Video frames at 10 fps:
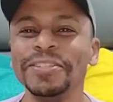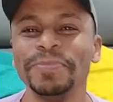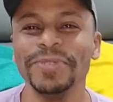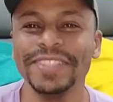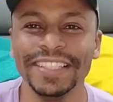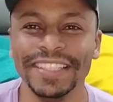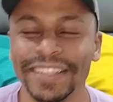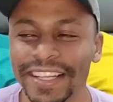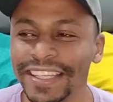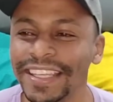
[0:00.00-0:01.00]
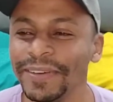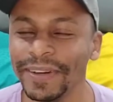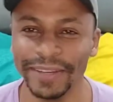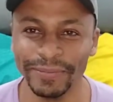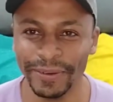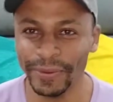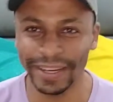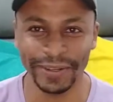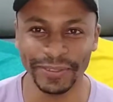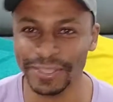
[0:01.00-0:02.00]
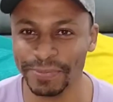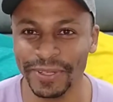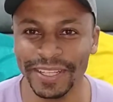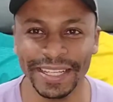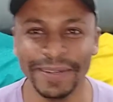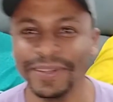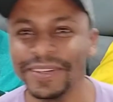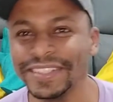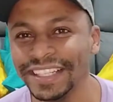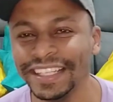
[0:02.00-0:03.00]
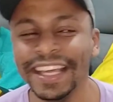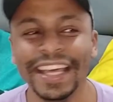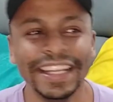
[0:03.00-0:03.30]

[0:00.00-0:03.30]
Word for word: tipo assim, ele queria alguma garota de programa, uma coisa ali.